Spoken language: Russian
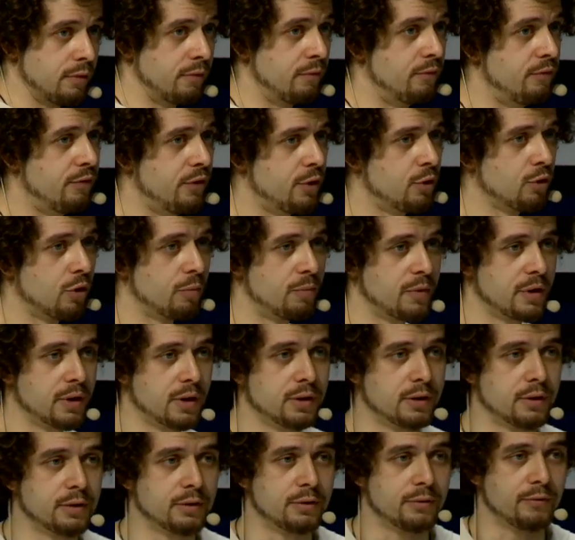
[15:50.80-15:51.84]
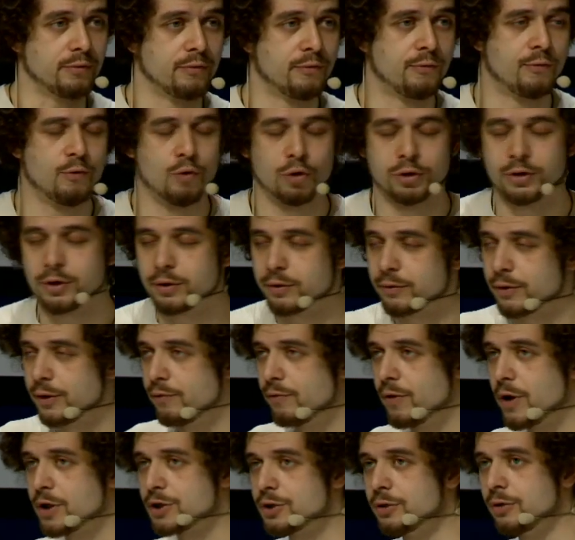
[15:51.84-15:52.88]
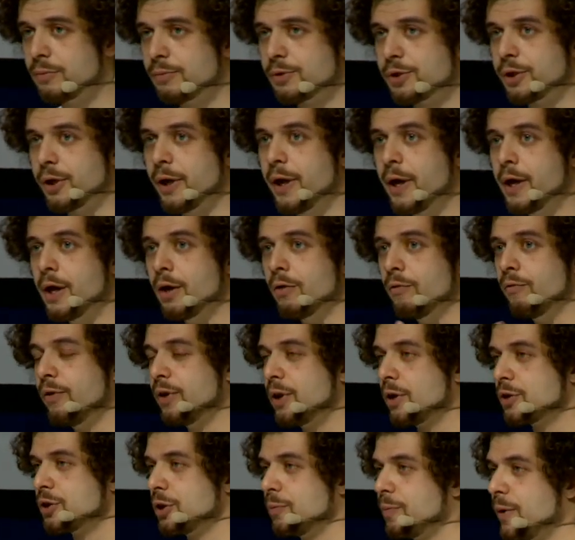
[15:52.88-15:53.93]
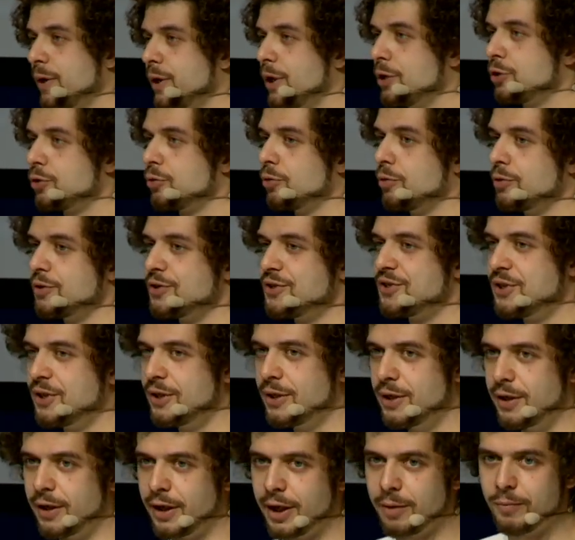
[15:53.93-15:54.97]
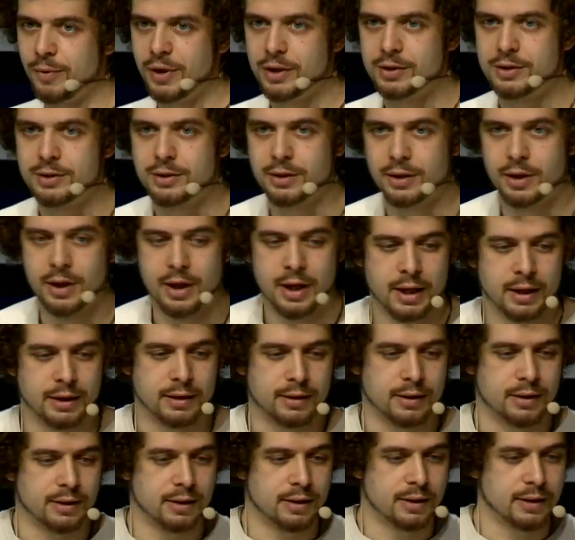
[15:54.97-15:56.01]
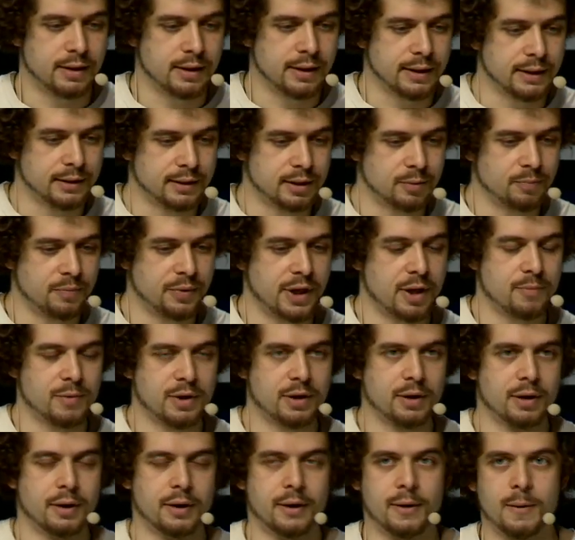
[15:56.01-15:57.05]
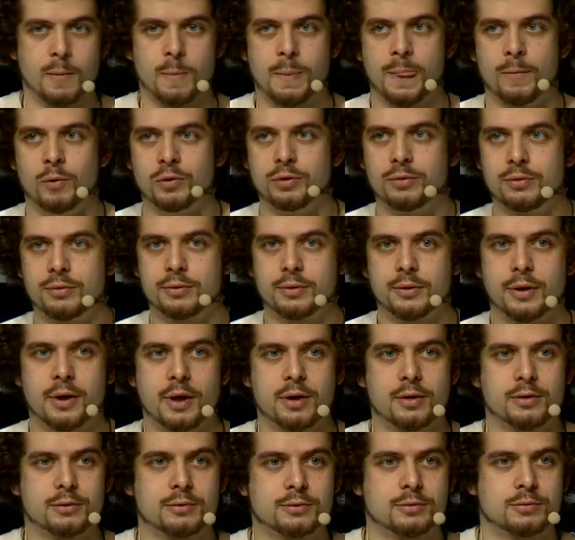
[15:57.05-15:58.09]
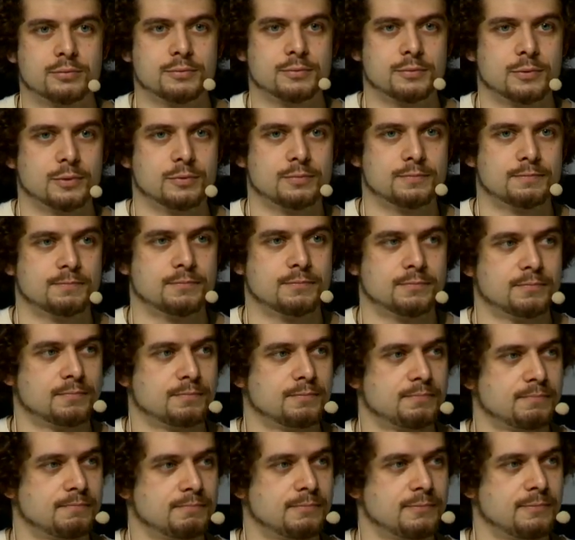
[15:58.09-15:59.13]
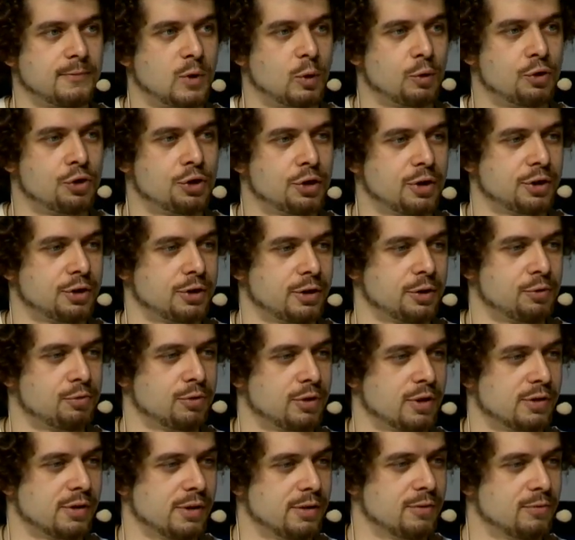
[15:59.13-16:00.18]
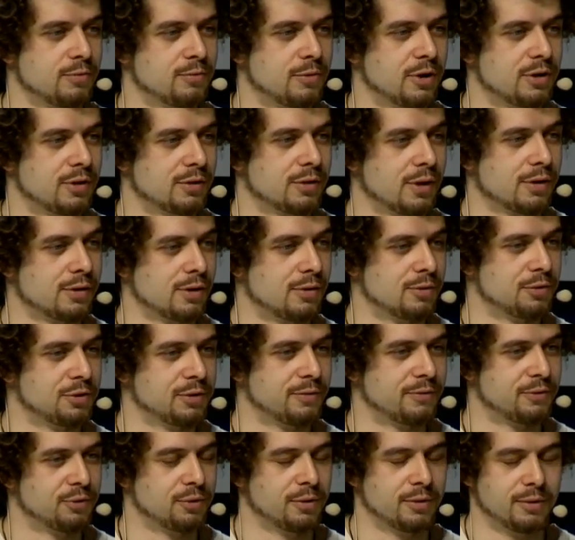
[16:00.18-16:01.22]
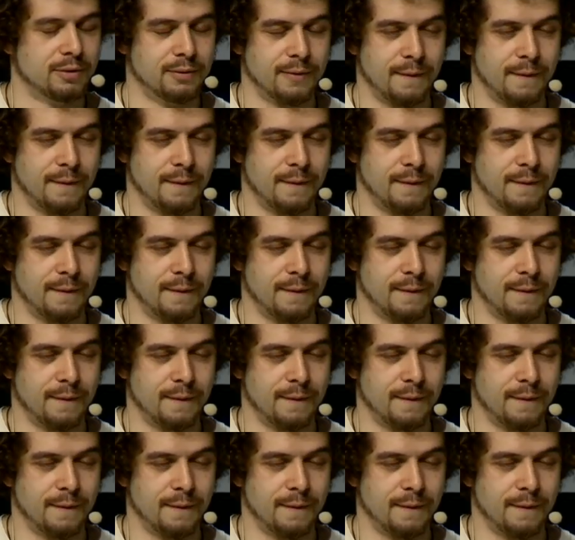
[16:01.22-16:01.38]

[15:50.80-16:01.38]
видеооператоры, фото, неважно вообще, вы должны понять, что сильное место а, это прямо вот как Отче наш хочу сказать. Ну ладно, сказал уже все.